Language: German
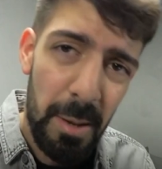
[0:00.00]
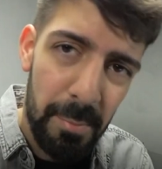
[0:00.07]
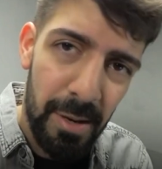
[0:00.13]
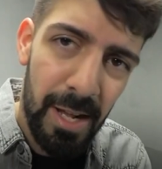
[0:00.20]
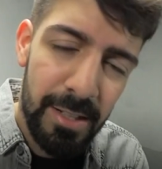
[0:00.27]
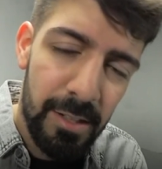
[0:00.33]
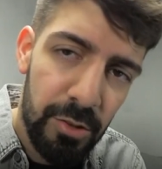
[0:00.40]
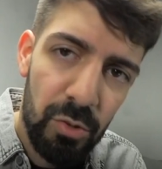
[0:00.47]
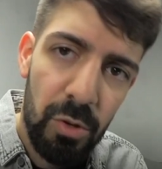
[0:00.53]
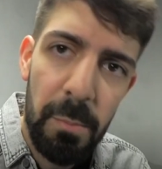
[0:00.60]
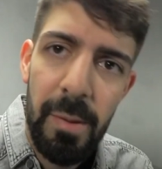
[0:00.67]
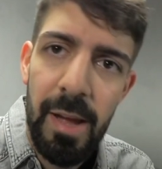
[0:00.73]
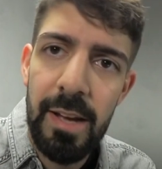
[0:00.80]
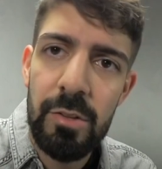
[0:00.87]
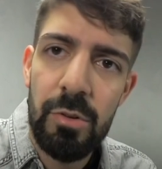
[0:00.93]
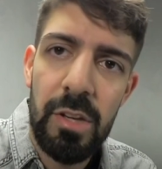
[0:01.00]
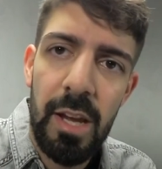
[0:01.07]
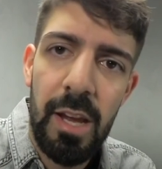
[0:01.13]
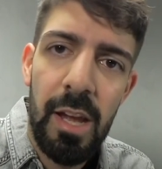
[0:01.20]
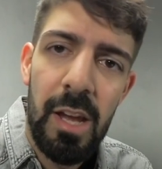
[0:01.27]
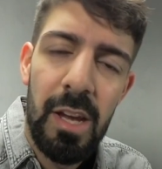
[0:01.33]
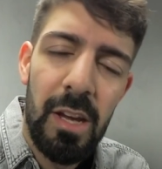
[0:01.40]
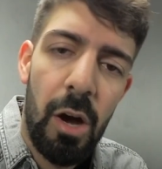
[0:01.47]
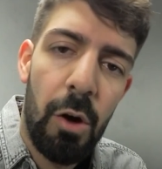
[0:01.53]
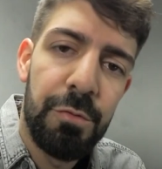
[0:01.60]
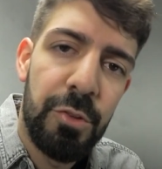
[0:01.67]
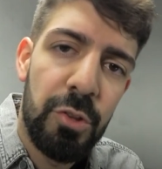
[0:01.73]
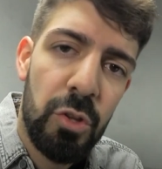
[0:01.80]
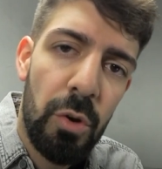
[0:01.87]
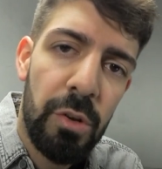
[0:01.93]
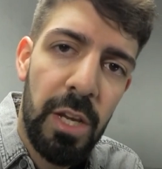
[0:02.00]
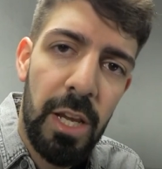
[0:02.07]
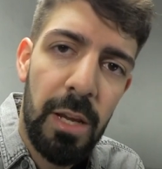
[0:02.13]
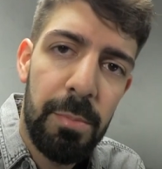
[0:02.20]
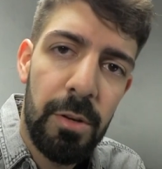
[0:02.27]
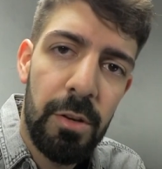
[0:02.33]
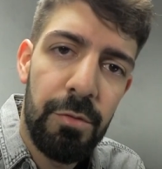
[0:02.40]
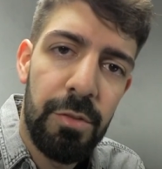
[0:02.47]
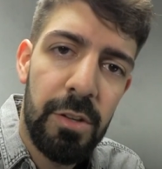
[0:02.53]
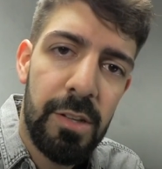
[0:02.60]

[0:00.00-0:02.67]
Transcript: Man hat also gemerkt, okay, auf Song-Ebene